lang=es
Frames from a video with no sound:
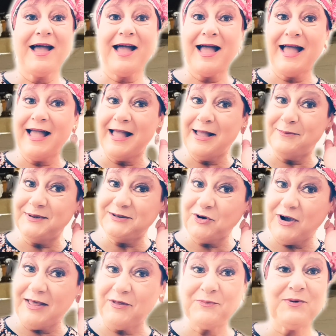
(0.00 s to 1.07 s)
Ah, mis
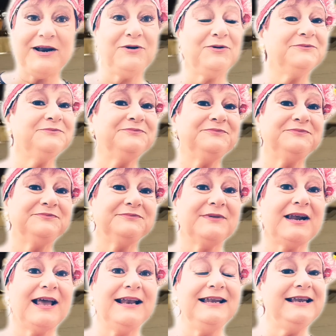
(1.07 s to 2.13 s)
tocados. Bueno,
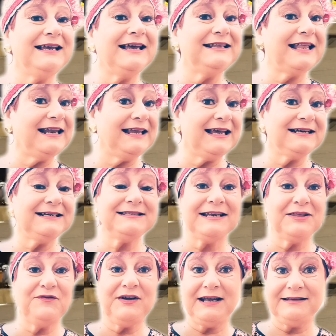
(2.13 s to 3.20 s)
mm, Lili que tenía que
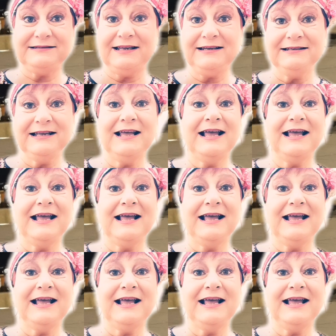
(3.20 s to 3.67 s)
ser diferente